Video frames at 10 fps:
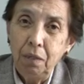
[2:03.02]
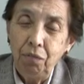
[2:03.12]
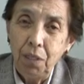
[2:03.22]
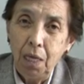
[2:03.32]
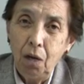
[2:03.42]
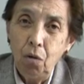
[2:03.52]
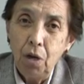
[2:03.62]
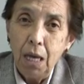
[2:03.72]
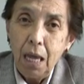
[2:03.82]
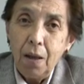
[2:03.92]
de fideo
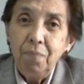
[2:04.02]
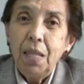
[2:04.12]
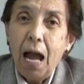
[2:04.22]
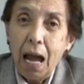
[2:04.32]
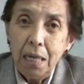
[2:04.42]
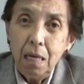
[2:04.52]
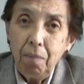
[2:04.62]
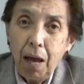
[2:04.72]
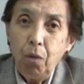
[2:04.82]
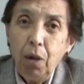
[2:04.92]
ha
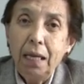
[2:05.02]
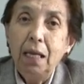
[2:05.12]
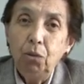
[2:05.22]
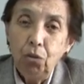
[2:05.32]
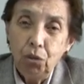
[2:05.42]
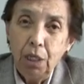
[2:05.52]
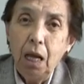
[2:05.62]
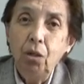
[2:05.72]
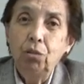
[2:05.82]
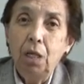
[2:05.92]
llevado a que esos
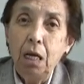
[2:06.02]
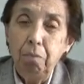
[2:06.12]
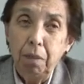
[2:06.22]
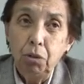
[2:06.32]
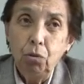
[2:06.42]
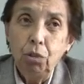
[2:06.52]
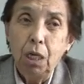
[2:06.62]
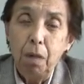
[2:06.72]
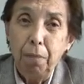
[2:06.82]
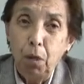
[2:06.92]
sean los alimentos
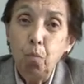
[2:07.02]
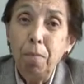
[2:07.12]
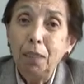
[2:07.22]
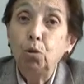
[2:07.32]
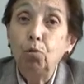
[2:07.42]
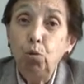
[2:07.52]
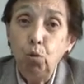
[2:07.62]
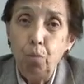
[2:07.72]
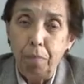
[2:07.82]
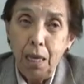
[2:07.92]
que el Perú más
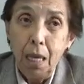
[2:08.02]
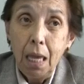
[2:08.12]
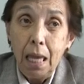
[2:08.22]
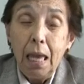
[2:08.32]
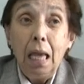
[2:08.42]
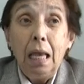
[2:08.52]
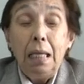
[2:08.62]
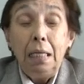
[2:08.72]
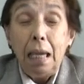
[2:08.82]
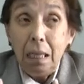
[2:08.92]
consume.
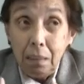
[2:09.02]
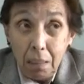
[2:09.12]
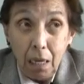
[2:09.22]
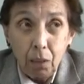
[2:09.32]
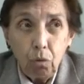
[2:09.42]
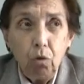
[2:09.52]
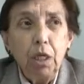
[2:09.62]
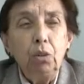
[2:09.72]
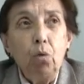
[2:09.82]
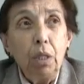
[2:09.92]
Es cierto
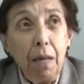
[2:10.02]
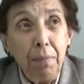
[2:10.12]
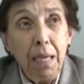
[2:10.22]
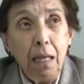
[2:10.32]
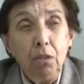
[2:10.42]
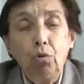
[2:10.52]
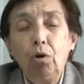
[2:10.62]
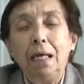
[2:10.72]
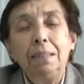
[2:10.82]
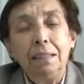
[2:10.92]
que todavía hay
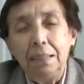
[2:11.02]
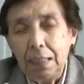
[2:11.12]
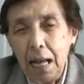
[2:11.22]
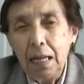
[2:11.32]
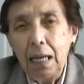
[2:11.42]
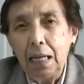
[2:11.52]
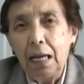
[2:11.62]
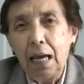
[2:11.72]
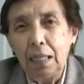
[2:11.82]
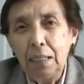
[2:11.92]
zonas tan
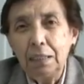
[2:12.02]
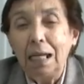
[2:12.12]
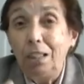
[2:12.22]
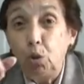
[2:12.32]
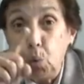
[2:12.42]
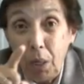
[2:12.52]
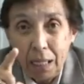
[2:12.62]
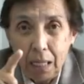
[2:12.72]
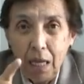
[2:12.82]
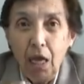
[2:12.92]
alejadas que el
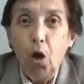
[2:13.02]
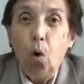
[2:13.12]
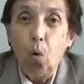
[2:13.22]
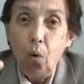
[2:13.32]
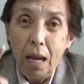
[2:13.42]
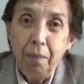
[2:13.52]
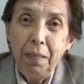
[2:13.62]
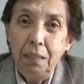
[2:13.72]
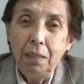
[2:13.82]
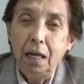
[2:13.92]
trueque o la
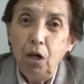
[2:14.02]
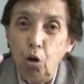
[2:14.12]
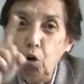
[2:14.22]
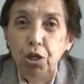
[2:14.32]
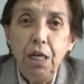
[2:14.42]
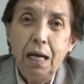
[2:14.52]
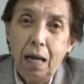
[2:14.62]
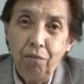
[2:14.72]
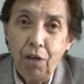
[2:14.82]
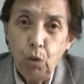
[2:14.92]
venta no
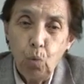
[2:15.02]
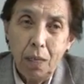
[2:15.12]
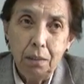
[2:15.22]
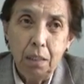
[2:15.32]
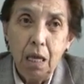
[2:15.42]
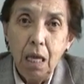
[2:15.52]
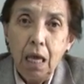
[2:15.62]
llega a efectuarse.